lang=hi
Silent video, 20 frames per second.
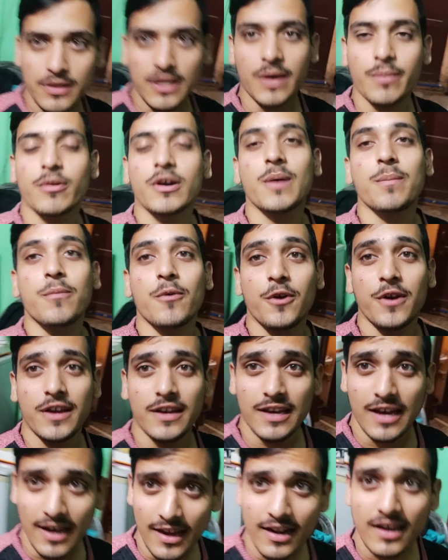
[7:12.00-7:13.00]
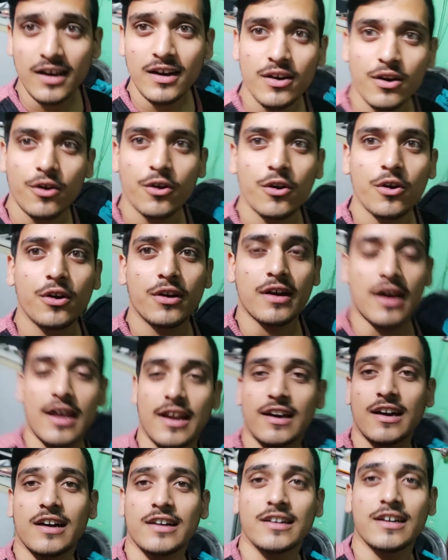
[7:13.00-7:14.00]
टाइम हो गया पौने ग्यारह और
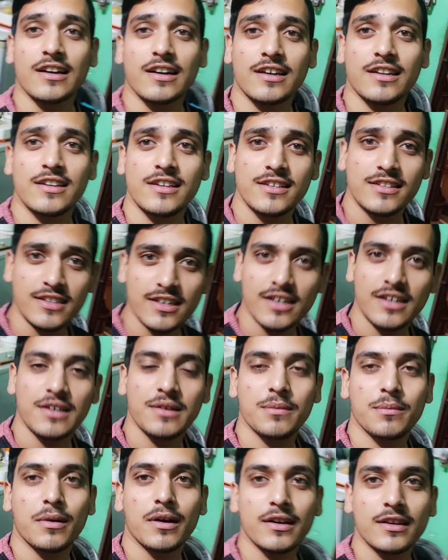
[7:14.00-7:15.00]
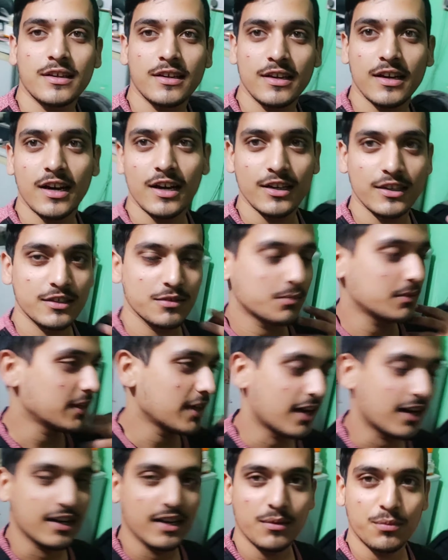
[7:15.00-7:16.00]
खाना खा के आ गए नीचे बाकी आज
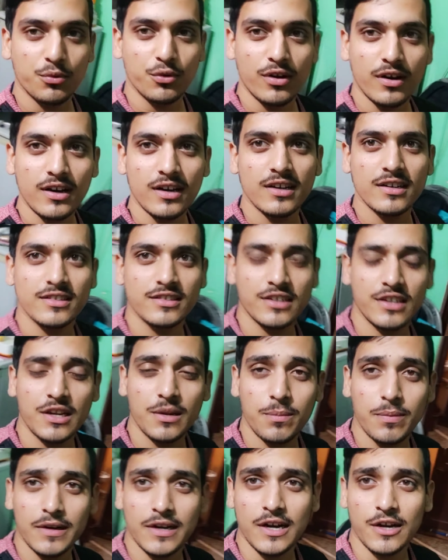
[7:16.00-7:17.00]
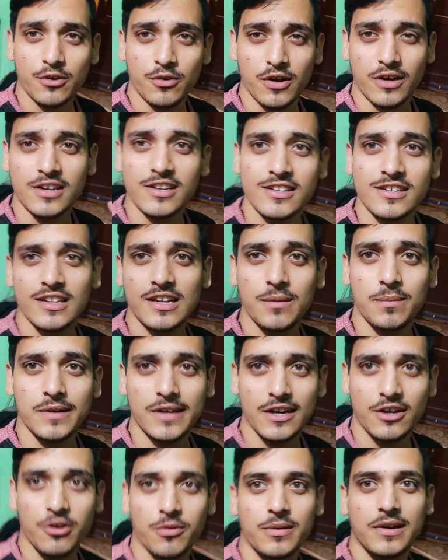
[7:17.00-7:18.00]
मजा आ गया पूरा चिल्ली पटेटो हनी चिल्ली
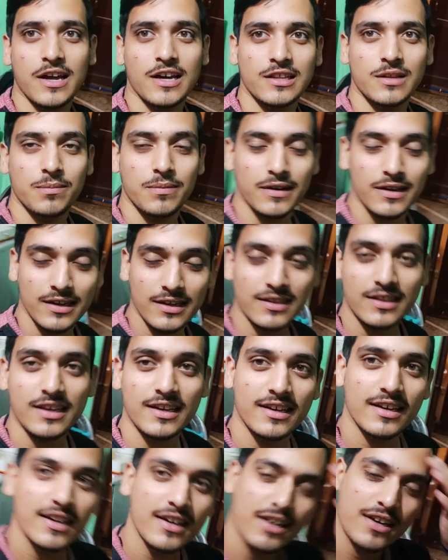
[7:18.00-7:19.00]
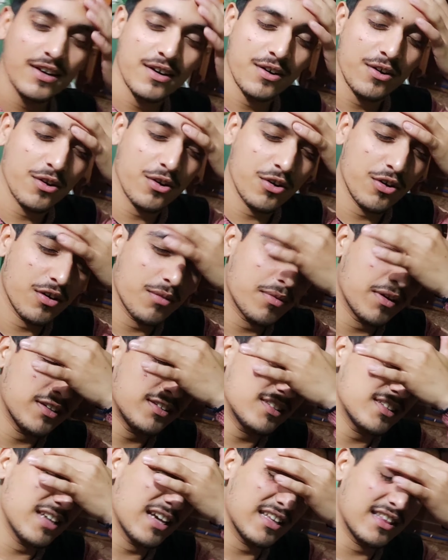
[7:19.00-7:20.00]
पटेटो बनाए थे पंकज ने और
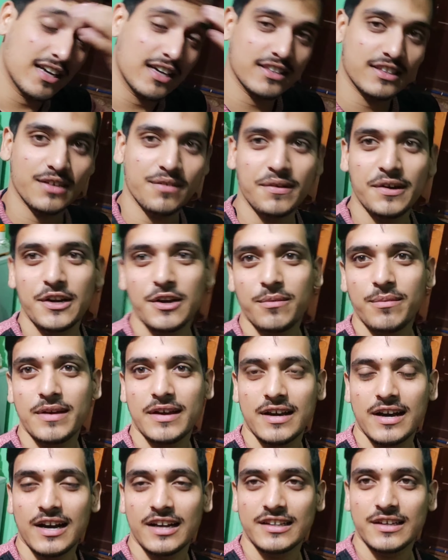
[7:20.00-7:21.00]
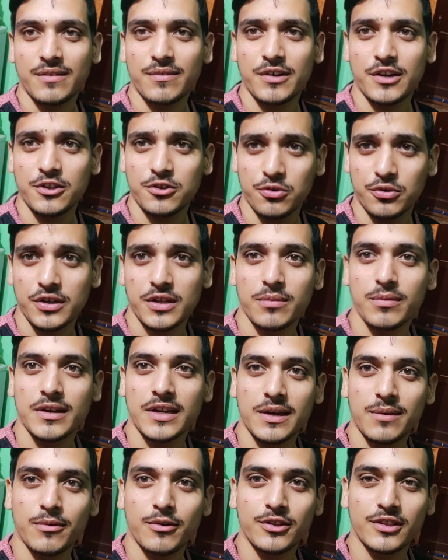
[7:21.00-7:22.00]
बस यही था आज की वीडियो में आज की वीडियो छोटी बनी
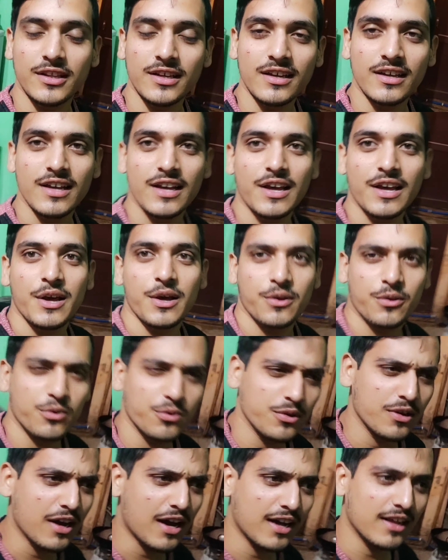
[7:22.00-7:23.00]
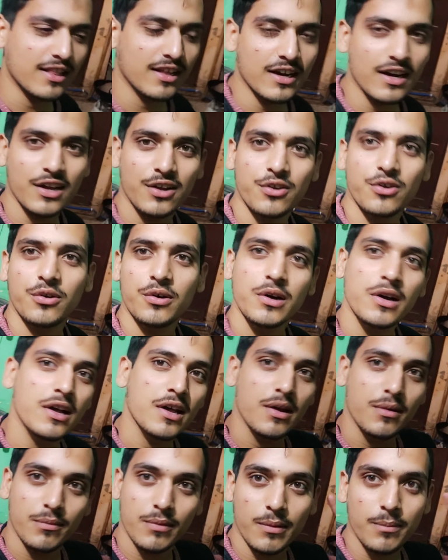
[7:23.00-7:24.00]
है बहुत ही क्योंकि आज लगा लो
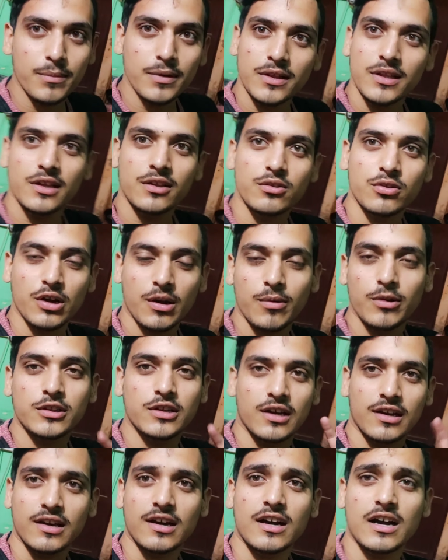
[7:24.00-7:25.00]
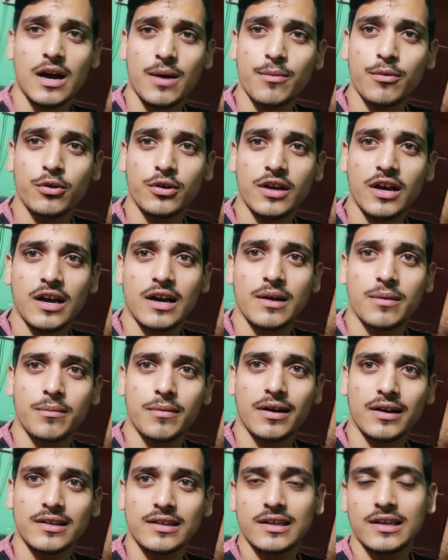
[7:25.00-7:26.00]
मम्मी थी थोड़ा बहुत घर का काम हो गया
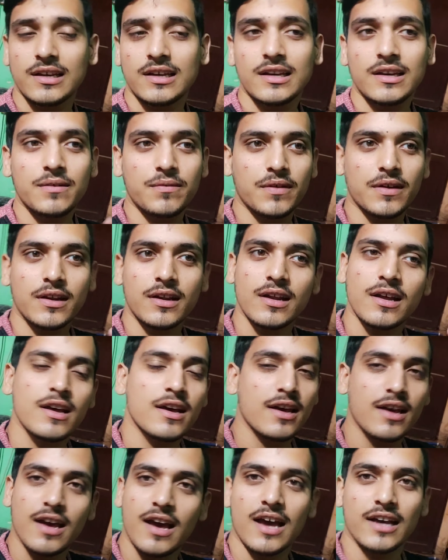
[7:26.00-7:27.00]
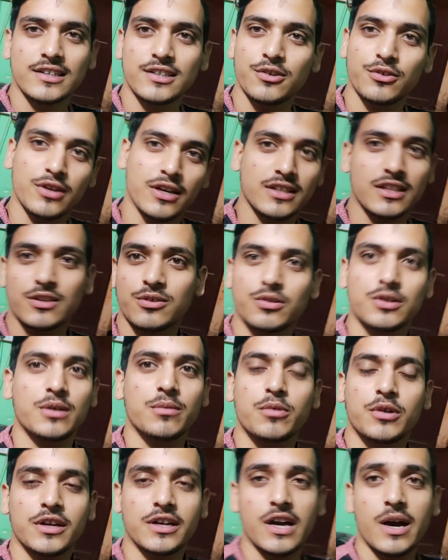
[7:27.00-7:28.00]
बाकी फिर ऐसे हो जाता छोटे
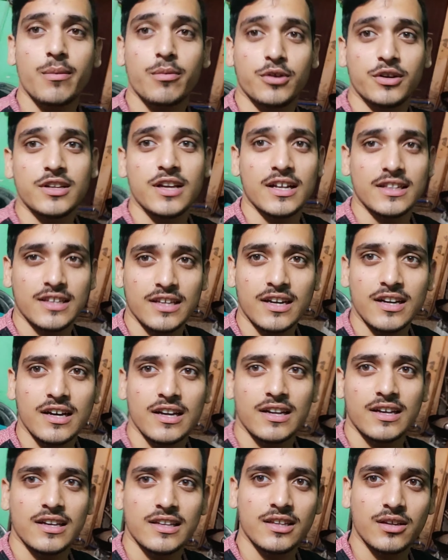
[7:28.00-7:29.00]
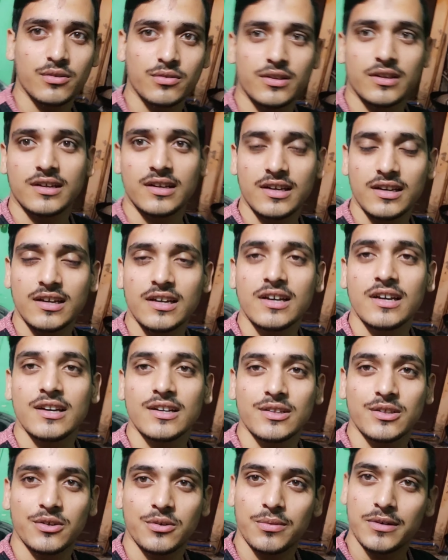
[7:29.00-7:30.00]
मोटे काम हो ही जाते हैं ना घर के इधर उधर के
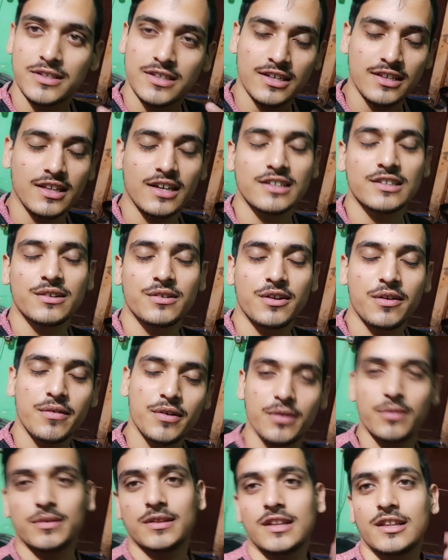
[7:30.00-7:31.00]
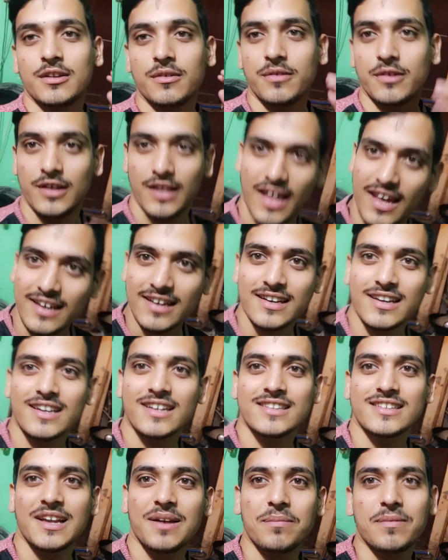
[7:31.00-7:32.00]
तो बस यही था आज की वीडियो वीडियो पसंद वीडियो लाइक
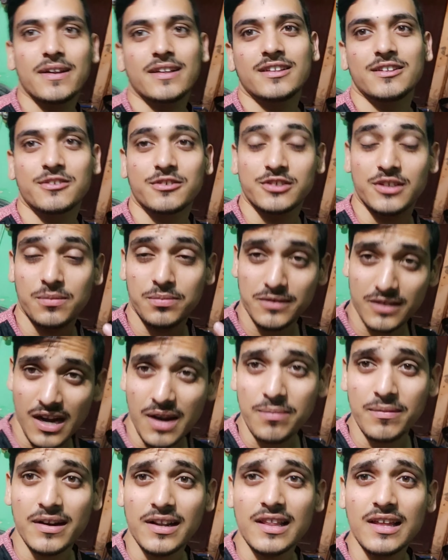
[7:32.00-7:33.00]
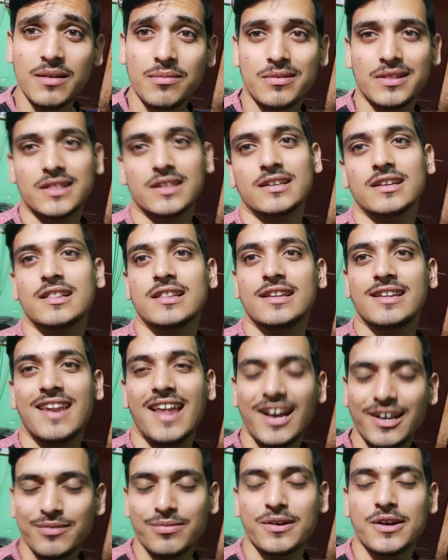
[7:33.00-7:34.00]
करें चैनल पर चैनल को सब्सक्राइब कर दे मिलते जल्दी
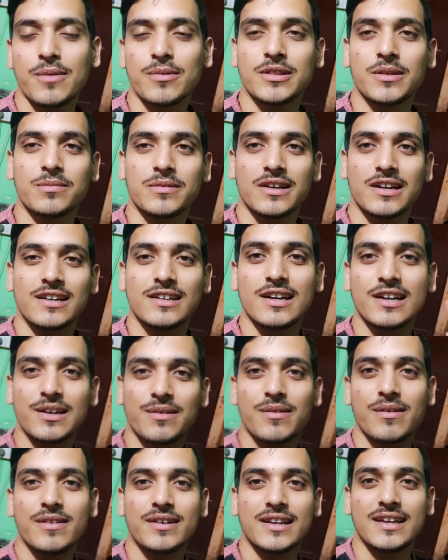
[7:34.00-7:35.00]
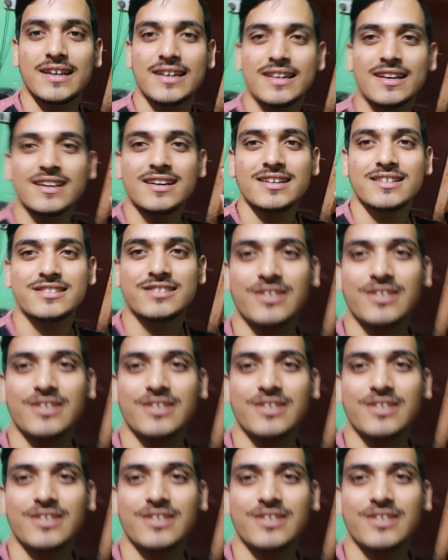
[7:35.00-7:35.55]
नेक्स्ट वीडियो में तब तक टाटा बाय टेक केयर